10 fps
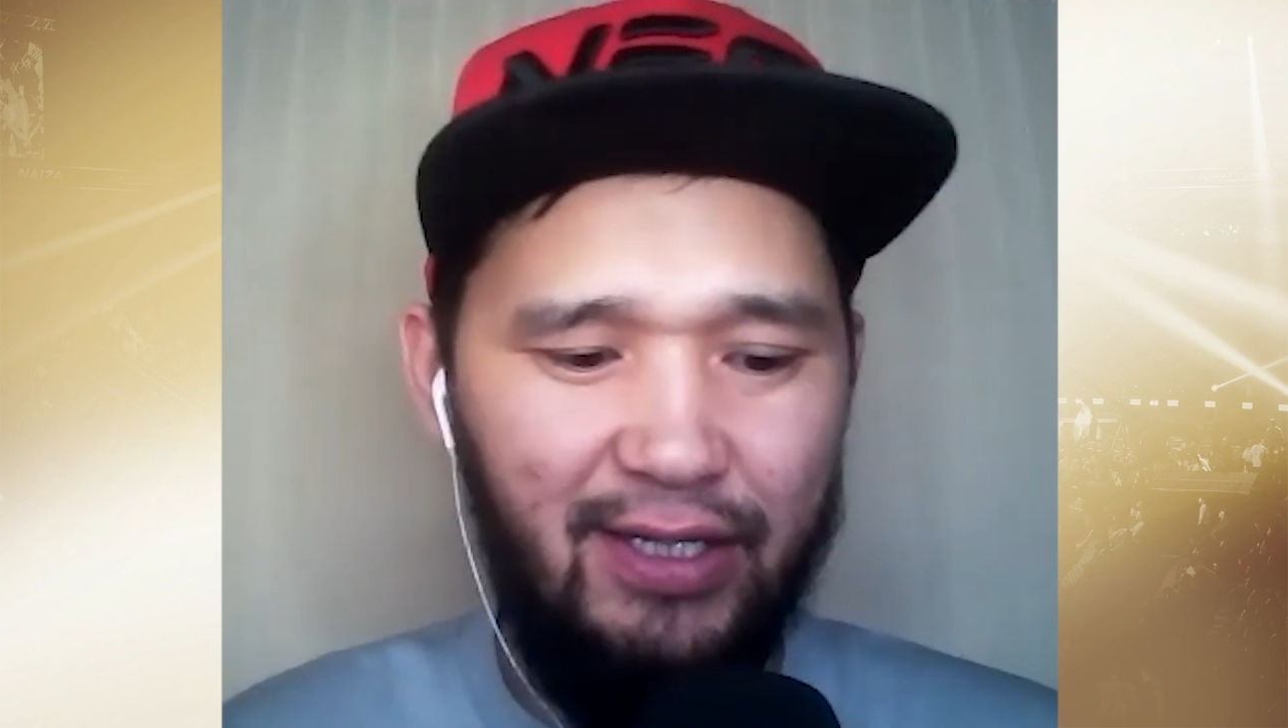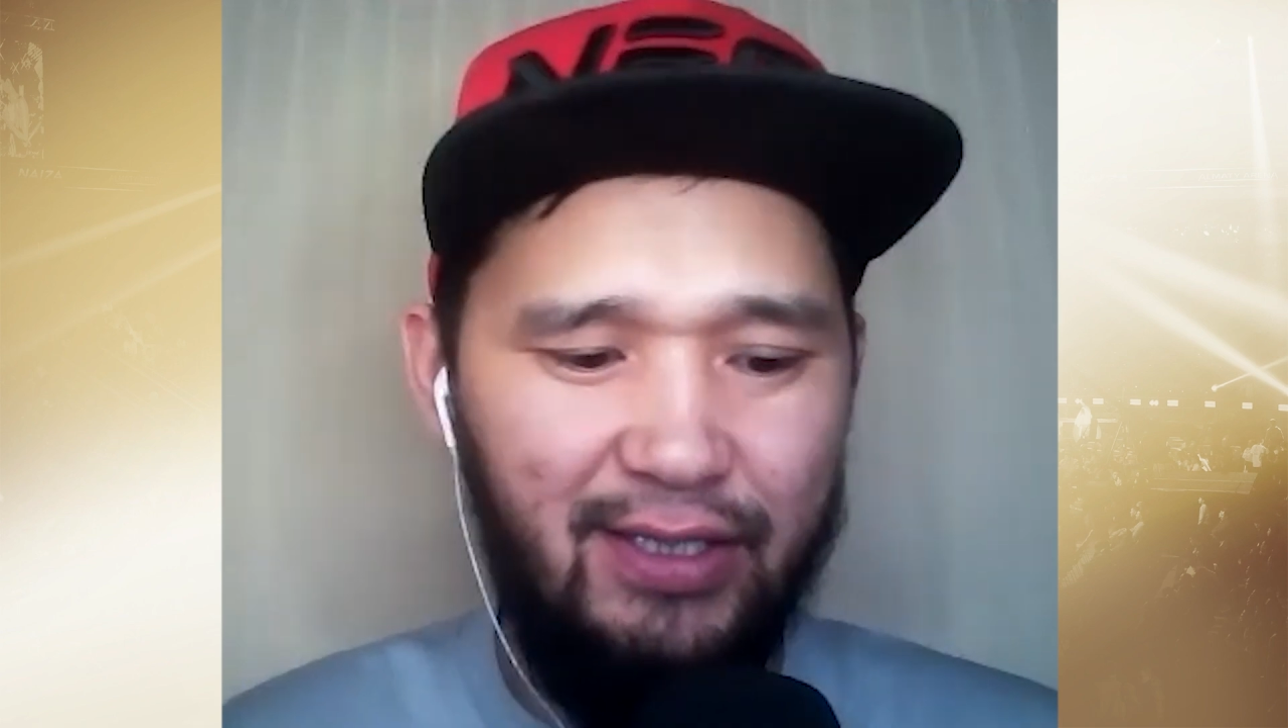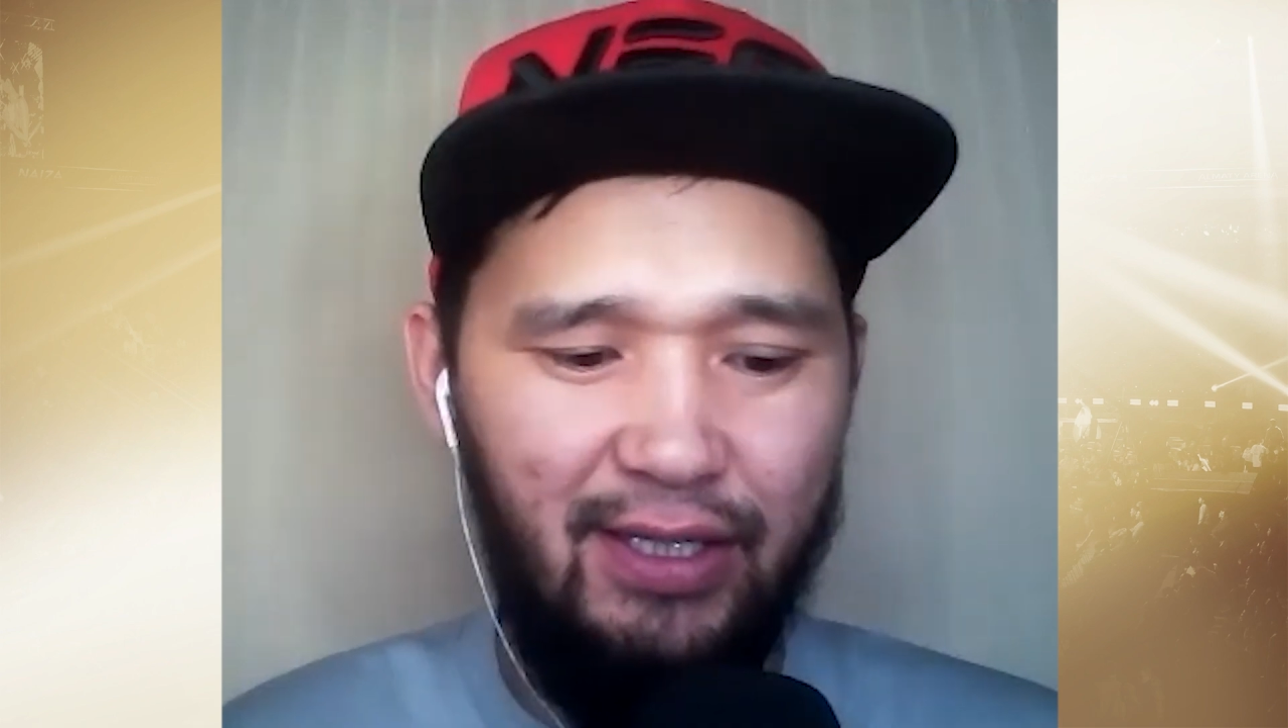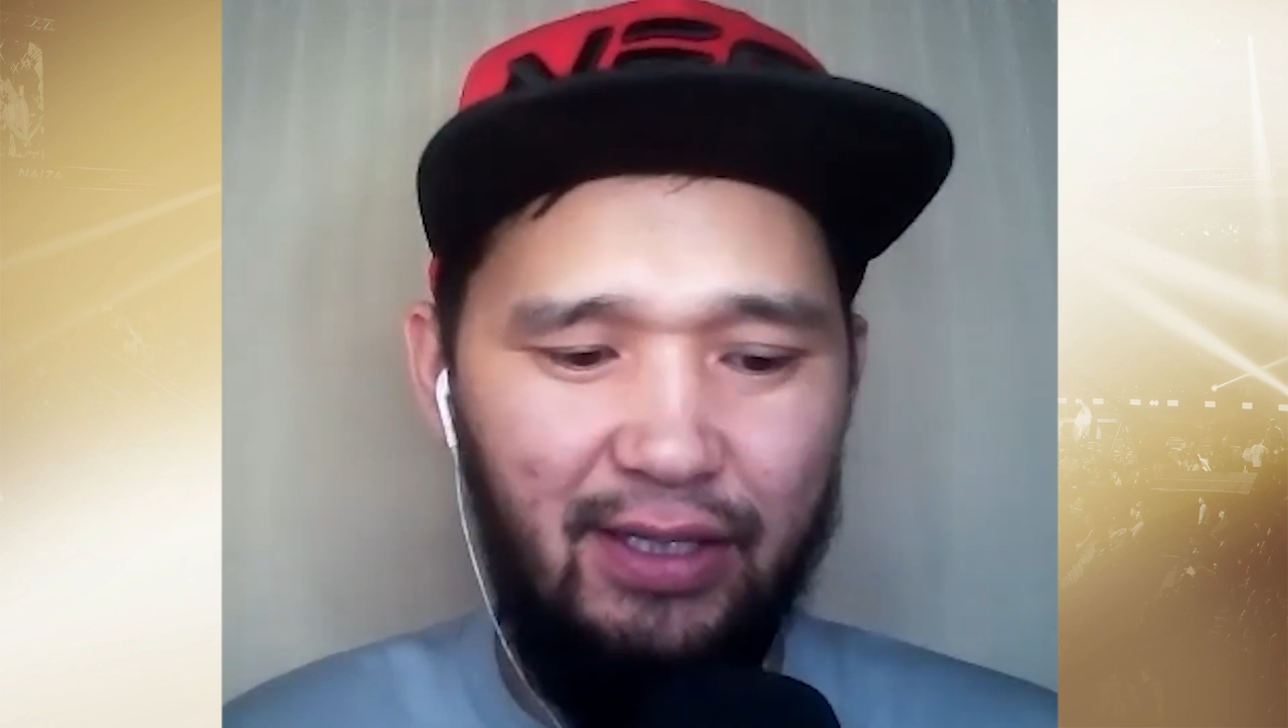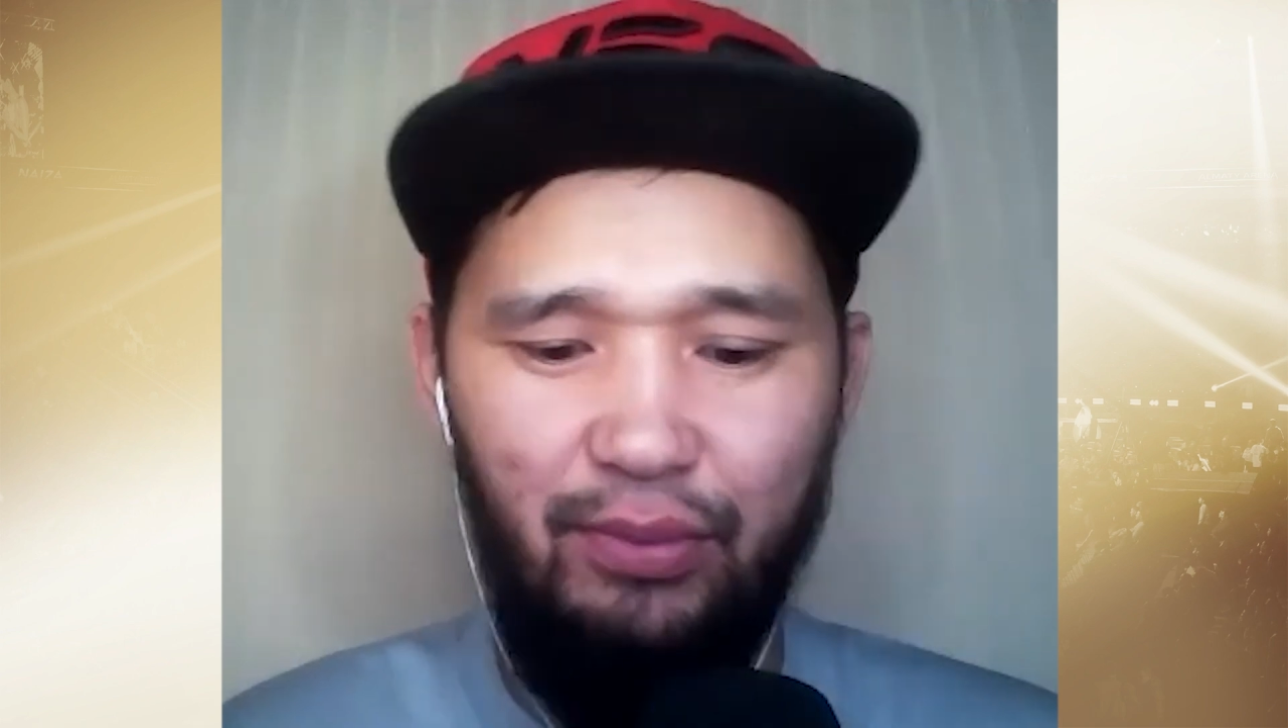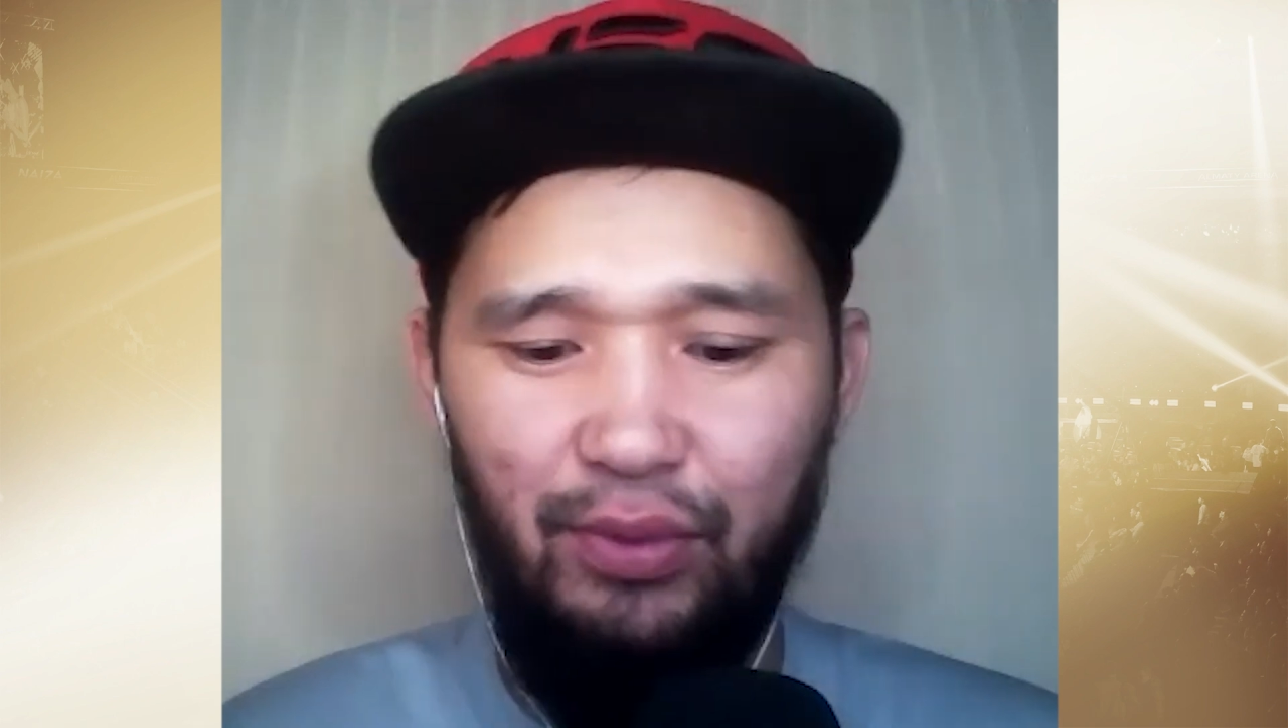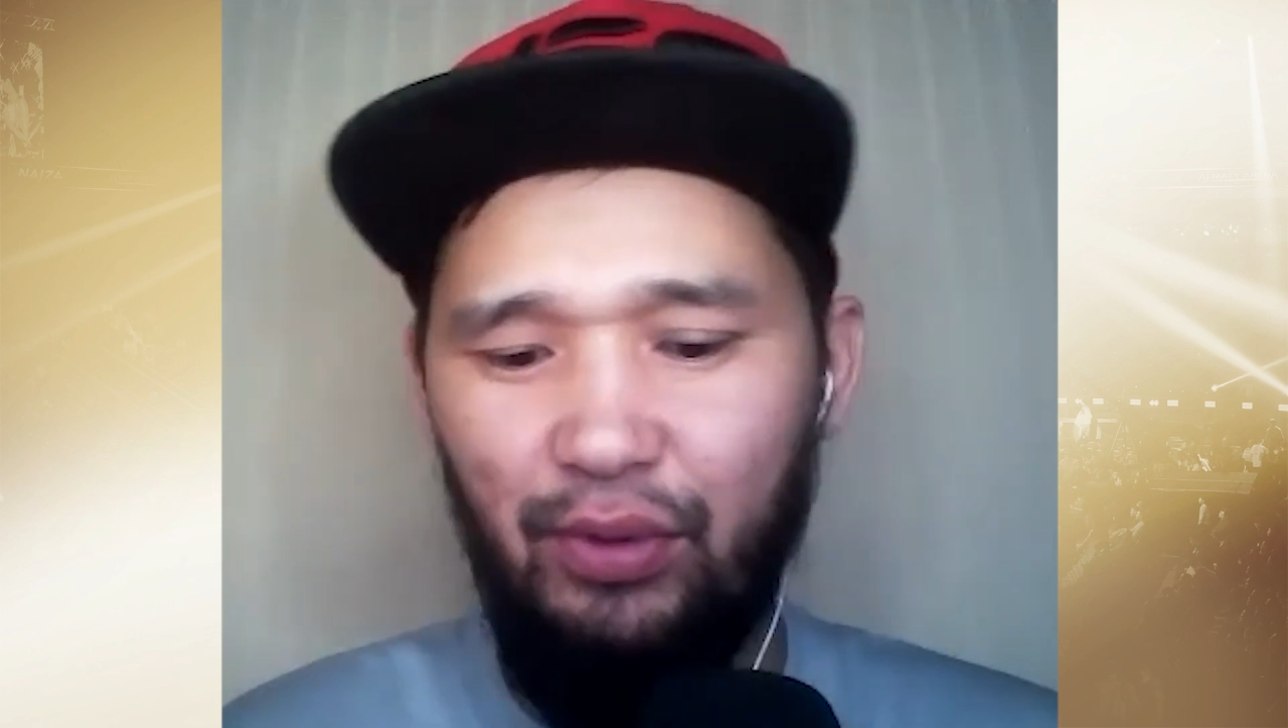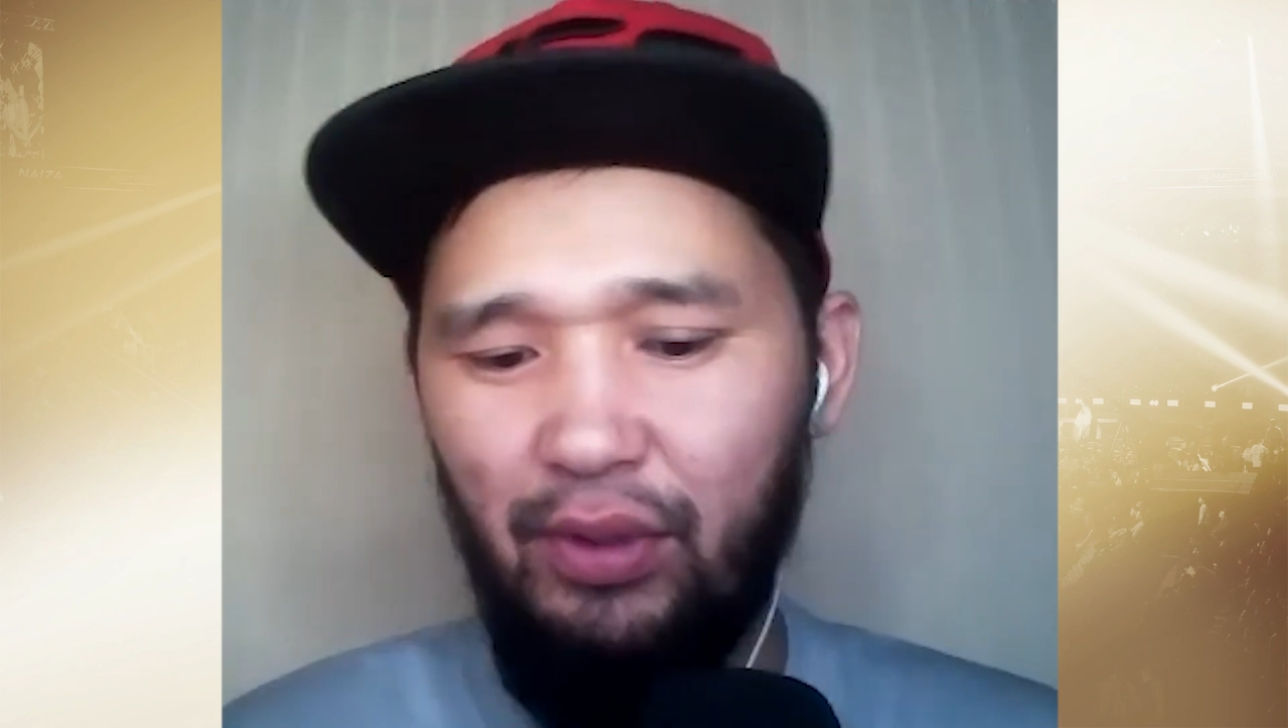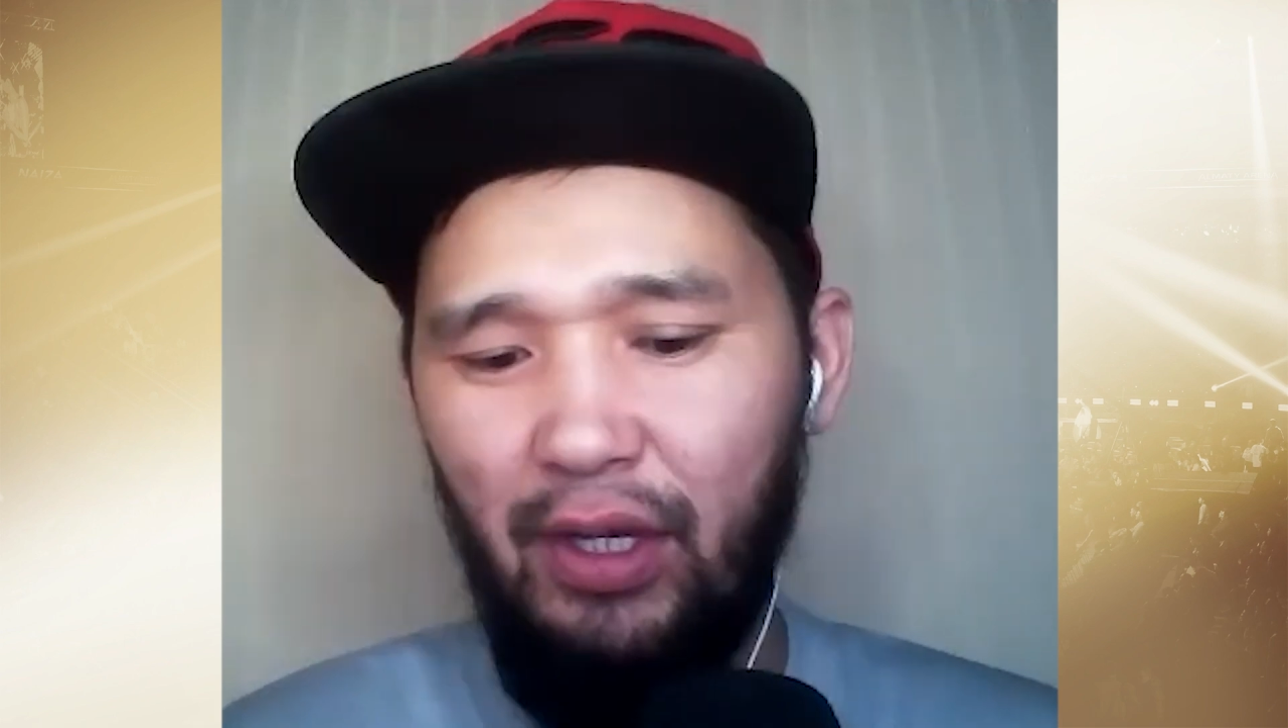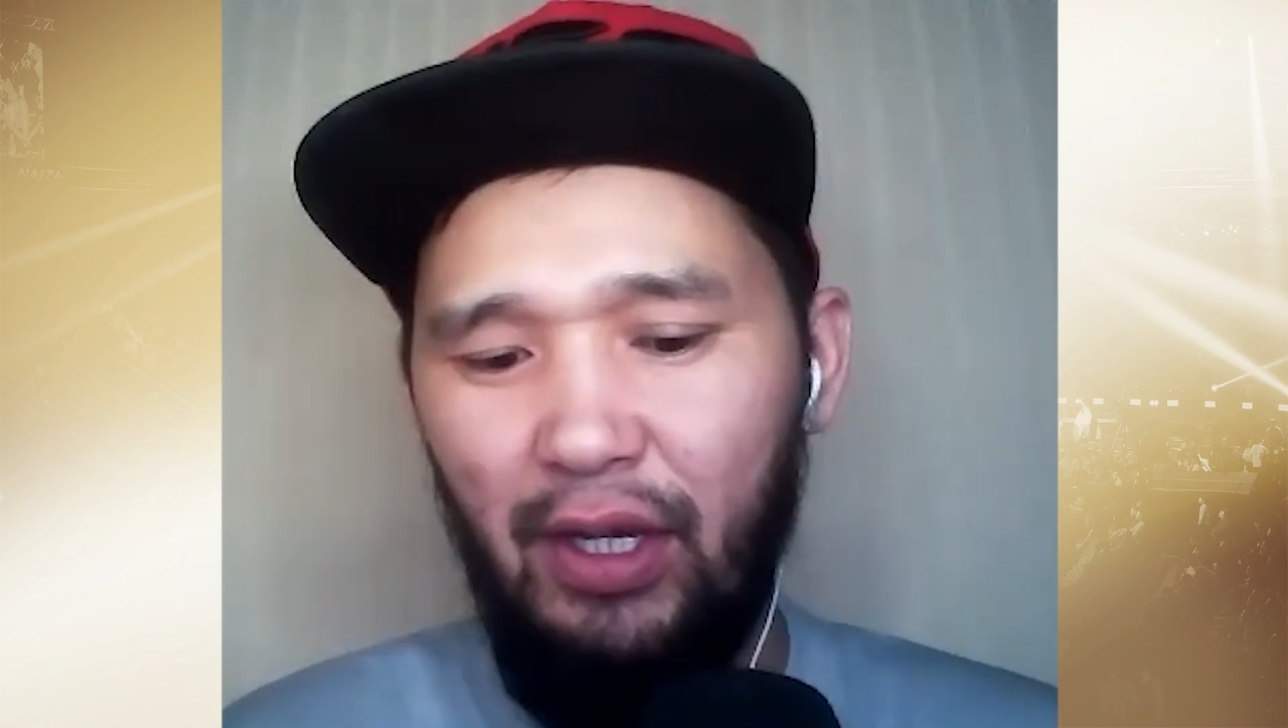раз-таки будет...